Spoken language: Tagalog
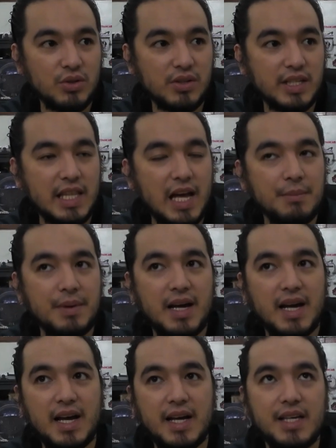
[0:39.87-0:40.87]
noritama,
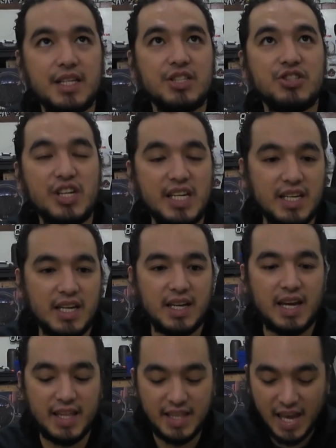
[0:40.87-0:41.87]
ah, chick
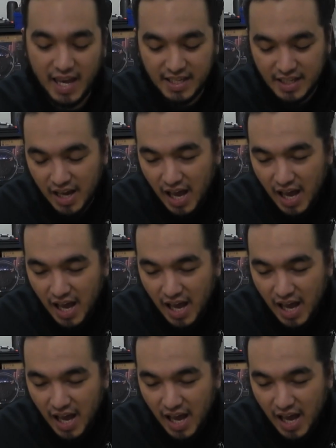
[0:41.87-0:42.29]
and egg.